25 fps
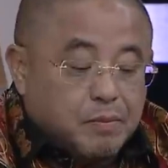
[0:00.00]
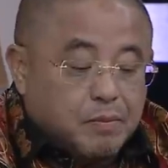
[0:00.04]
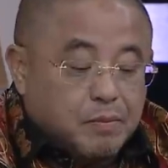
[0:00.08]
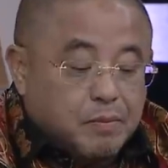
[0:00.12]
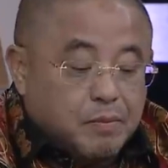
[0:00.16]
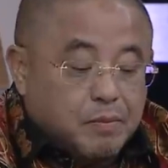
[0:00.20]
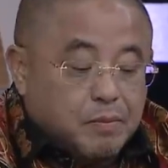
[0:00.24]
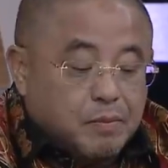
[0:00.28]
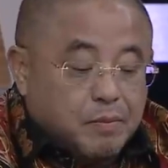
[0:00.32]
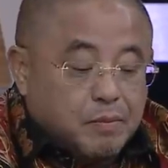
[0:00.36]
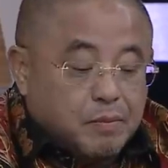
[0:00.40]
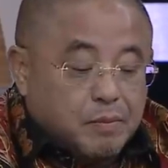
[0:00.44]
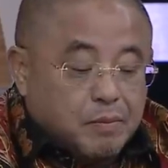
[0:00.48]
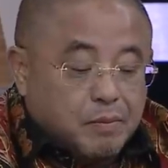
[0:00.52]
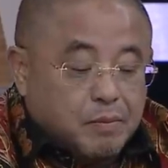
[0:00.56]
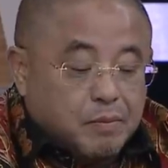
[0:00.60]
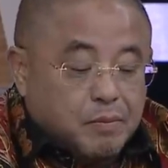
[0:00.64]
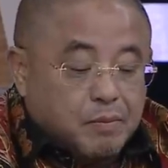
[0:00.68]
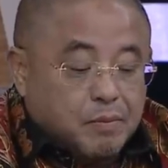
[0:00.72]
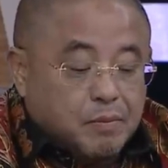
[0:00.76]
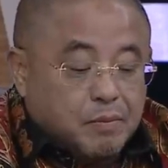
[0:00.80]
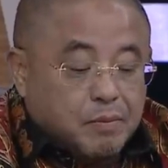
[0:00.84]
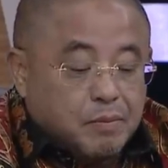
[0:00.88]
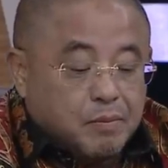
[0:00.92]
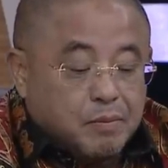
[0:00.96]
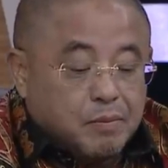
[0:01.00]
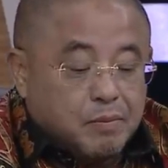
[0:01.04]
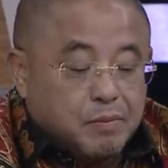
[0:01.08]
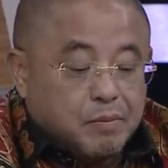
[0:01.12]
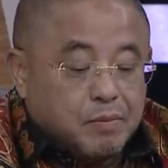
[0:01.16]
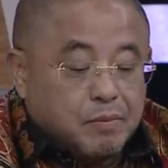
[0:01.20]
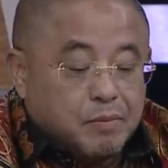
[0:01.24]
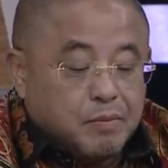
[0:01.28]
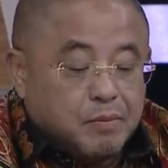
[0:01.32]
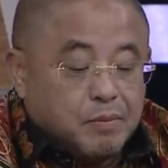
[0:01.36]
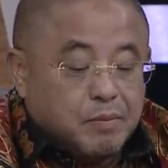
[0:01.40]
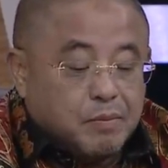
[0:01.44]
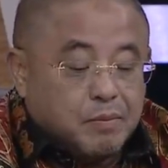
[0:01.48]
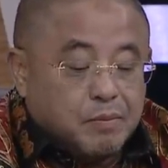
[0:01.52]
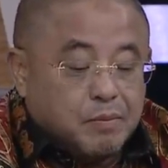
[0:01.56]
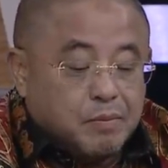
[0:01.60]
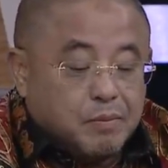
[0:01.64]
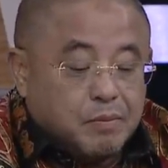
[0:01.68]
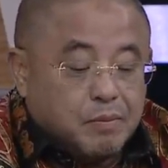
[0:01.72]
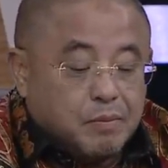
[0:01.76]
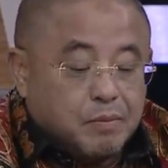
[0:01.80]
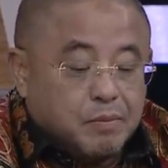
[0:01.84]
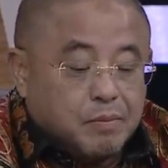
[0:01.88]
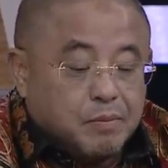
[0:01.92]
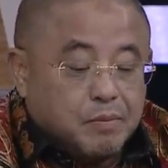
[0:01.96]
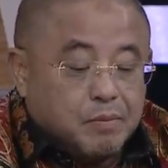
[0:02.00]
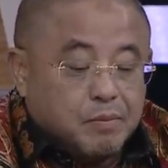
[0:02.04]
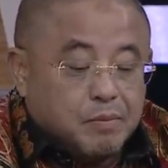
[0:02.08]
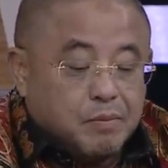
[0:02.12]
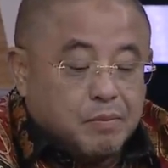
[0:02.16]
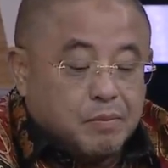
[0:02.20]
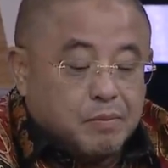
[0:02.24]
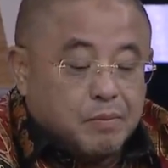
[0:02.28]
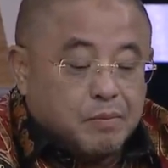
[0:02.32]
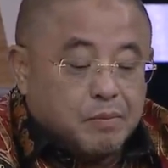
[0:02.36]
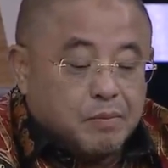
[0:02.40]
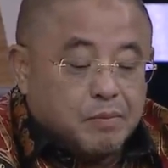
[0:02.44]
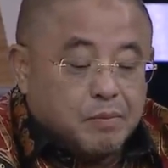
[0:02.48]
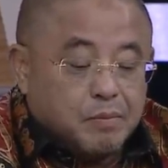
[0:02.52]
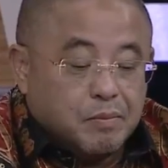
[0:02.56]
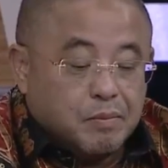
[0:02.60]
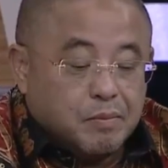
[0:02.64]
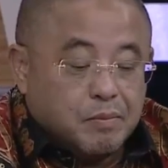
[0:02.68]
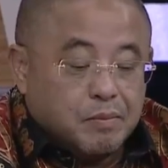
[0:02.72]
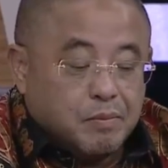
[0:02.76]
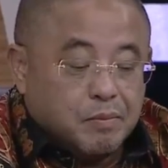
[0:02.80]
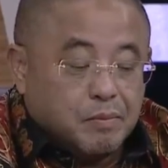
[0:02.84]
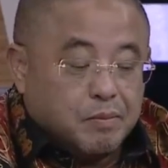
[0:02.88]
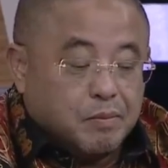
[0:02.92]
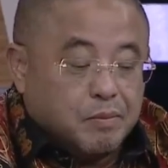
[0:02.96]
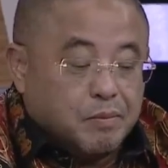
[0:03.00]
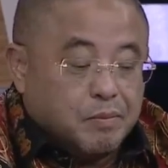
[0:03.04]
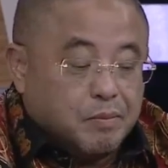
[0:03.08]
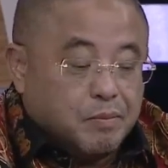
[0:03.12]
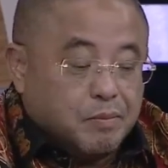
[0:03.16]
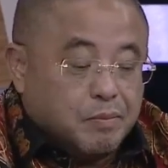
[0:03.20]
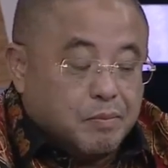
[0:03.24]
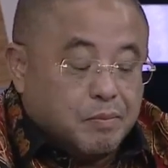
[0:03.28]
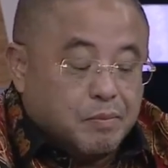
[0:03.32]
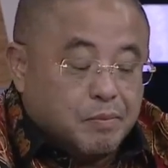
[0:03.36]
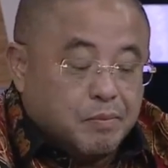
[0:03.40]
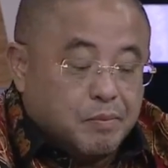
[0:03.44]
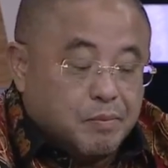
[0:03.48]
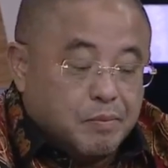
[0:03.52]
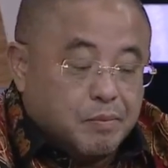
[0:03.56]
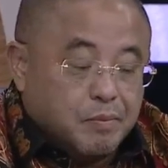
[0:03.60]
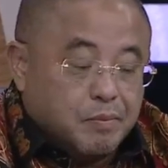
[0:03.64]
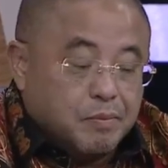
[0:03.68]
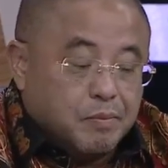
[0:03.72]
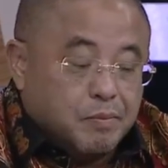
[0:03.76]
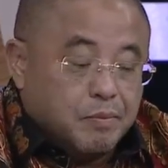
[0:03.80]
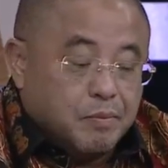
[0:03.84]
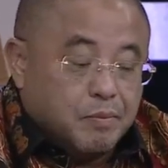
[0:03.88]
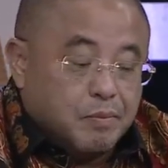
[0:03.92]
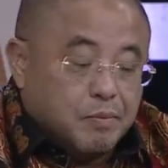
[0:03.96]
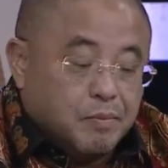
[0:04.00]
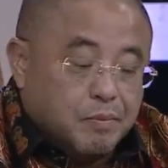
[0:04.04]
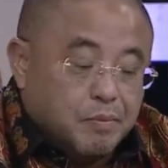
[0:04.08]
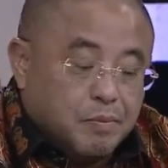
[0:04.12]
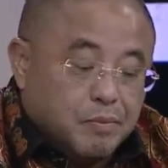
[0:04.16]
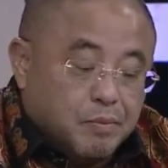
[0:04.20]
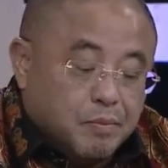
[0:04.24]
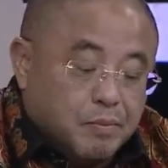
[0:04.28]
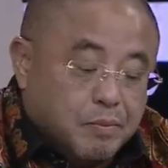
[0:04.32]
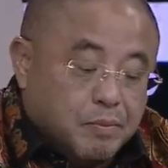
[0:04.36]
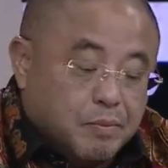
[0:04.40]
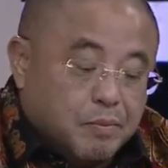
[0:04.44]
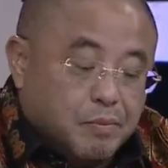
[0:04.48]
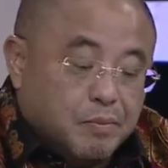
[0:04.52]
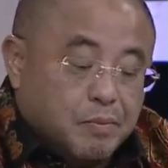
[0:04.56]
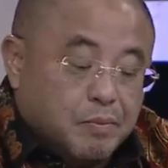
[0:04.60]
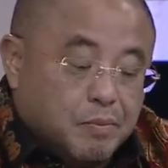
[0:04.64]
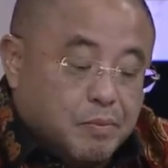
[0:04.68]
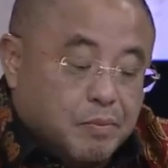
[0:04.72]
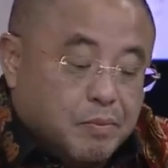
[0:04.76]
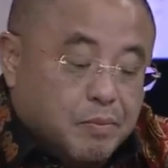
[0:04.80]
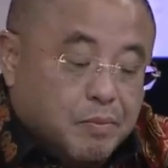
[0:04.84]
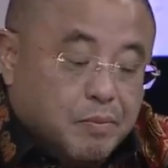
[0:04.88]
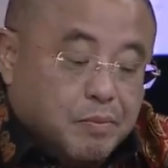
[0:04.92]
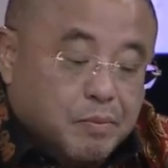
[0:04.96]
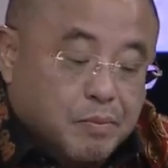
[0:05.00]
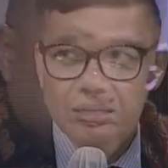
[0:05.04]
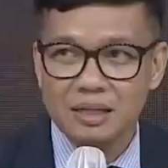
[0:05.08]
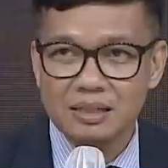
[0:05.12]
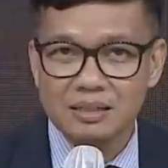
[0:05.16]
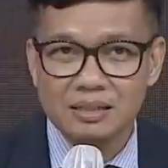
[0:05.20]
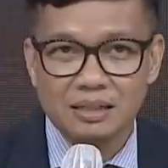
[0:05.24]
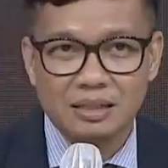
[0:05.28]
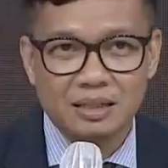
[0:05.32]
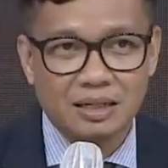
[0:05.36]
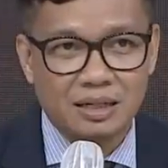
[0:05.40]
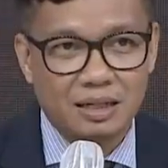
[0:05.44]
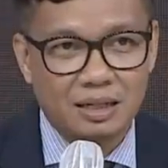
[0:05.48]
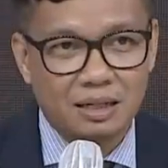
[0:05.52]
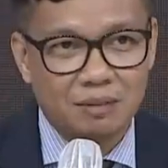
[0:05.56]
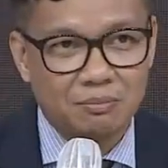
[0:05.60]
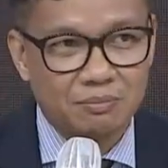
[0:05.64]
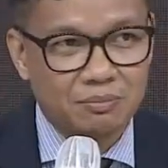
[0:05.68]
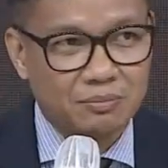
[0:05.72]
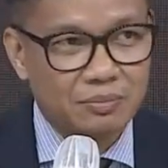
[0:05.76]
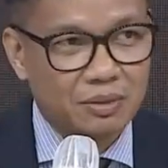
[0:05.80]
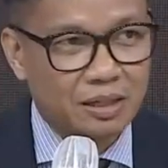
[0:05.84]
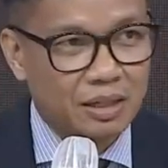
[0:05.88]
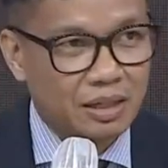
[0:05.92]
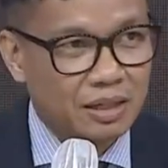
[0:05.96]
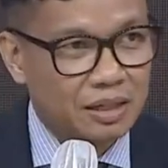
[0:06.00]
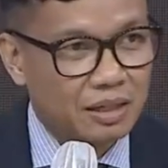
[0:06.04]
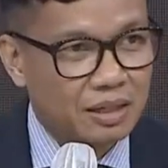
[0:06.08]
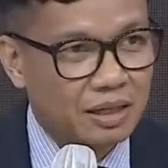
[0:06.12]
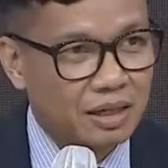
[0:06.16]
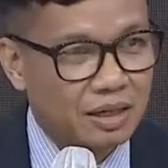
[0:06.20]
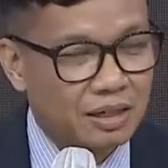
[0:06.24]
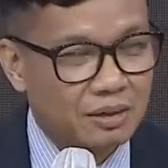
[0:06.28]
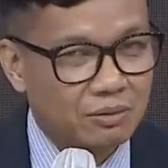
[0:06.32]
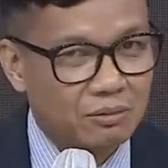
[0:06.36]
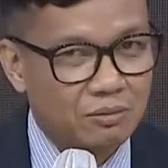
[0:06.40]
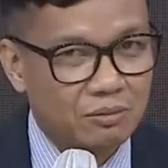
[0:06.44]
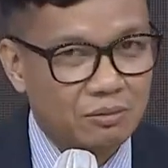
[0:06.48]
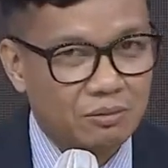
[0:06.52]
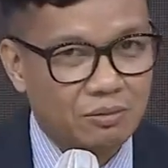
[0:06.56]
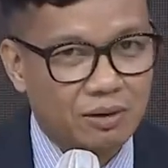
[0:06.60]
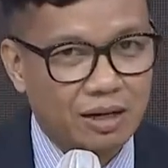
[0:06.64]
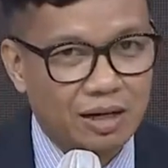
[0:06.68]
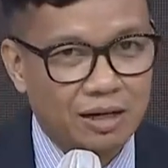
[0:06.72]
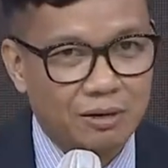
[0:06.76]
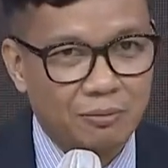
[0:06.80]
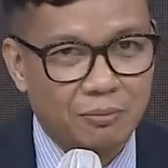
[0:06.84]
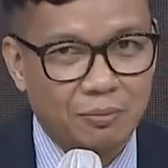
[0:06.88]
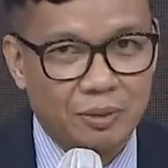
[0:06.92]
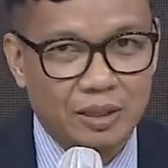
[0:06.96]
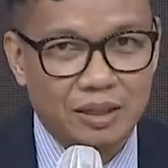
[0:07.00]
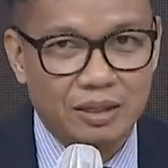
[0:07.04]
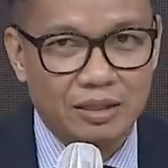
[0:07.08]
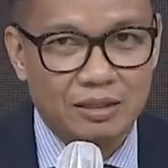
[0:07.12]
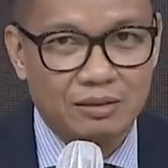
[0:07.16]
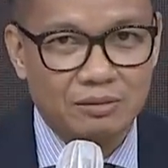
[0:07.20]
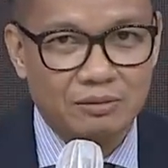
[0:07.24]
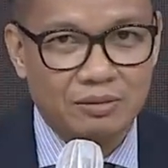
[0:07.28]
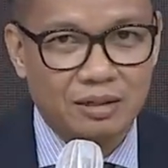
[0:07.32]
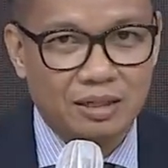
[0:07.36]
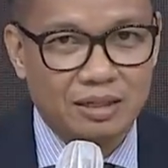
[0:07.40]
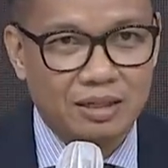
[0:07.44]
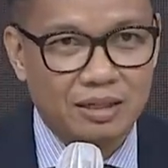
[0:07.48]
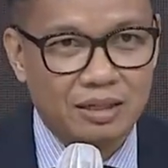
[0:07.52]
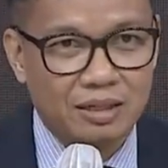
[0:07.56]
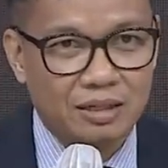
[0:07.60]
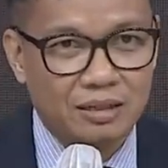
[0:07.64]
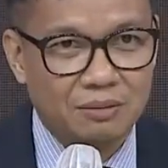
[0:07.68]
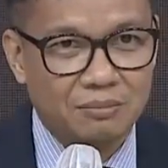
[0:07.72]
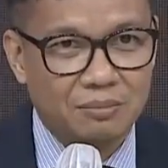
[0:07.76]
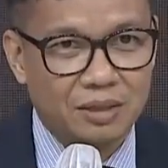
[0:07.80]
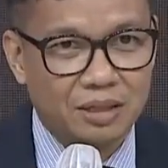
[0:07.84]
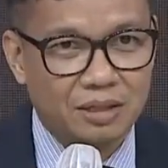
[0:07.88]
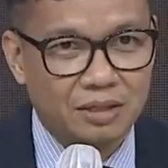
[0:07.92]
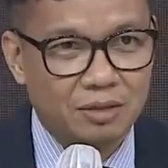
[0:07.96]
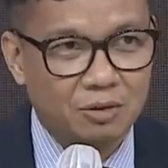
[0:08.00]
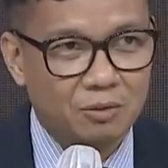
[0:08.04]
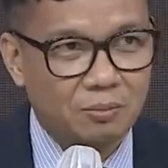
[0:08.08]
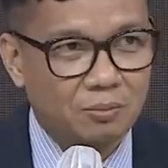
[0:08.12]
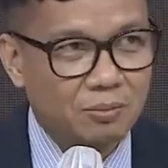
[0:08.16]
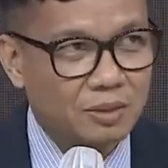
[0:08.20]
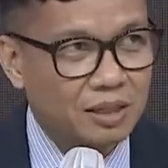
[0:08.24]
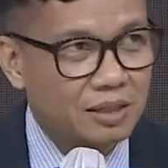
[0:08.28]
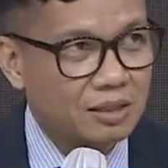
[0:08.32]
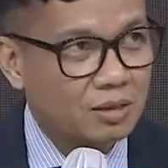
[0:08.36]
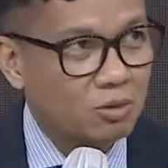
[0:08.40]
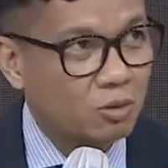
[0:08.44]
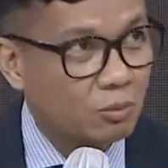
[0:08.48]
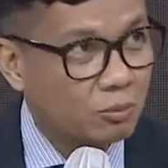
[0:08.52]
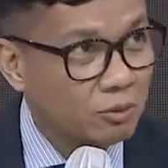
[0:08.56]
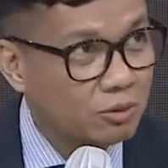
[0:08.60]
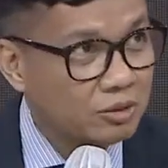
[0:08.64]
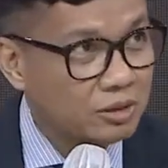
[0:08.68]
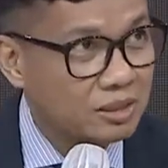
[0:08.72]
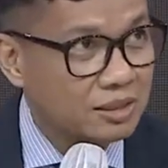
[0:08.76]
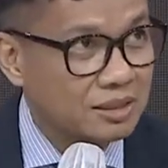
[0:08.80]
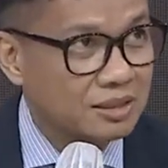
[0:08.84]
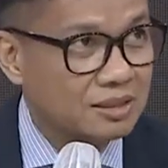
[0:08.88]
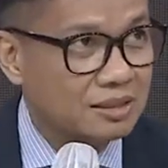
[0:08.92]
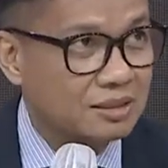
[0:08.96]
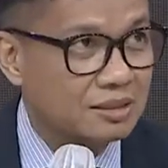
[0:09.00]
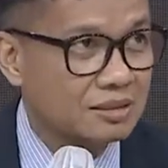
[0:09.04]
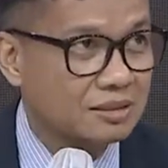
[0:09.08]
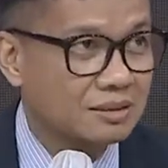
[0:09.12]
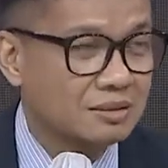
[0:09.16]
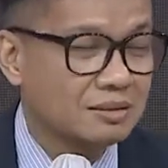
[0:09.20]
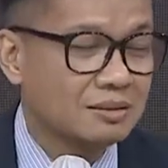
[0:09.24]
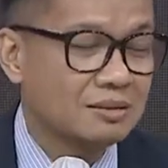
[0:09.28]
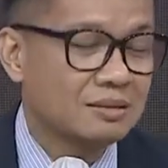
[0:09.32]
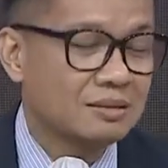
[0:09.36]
kenapa takut sekali sama komunis? Bangkit dan tidak ada pasal dalam eh, RUHP itu yang ingin menghidupkan komunis.